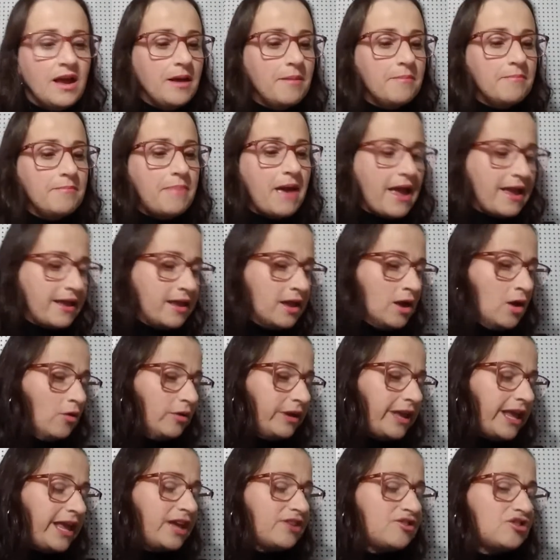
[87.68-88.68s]
Bem, o
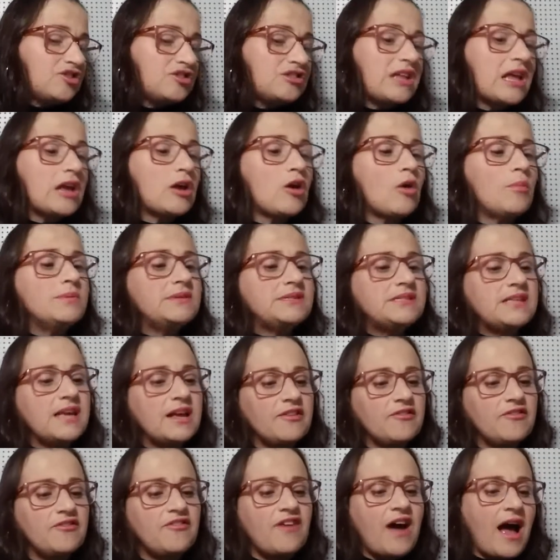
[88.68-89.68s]
que, que a gente tem que
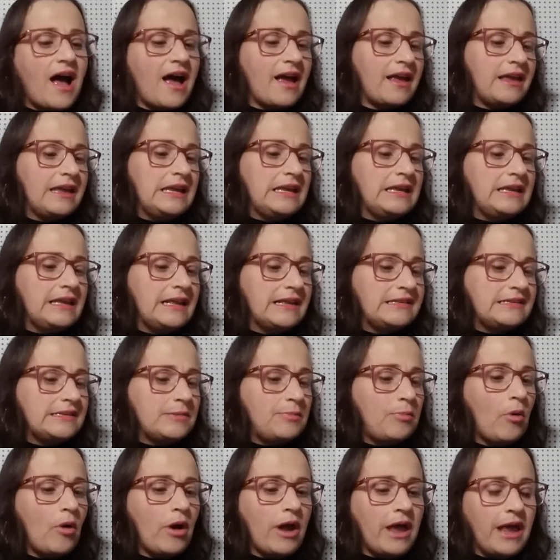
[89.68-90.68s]
observar aí nesse
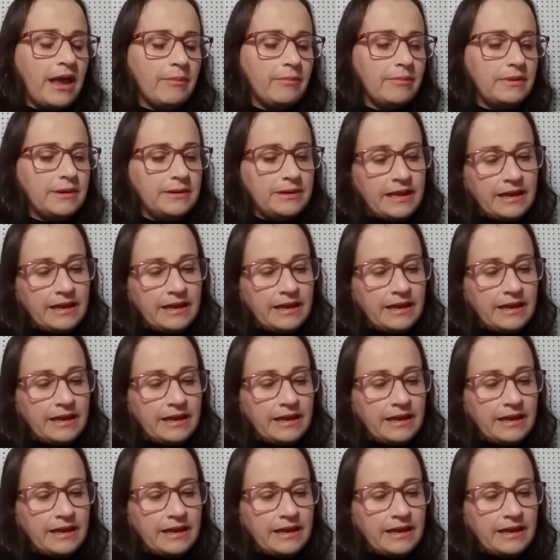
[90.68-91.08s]
poema?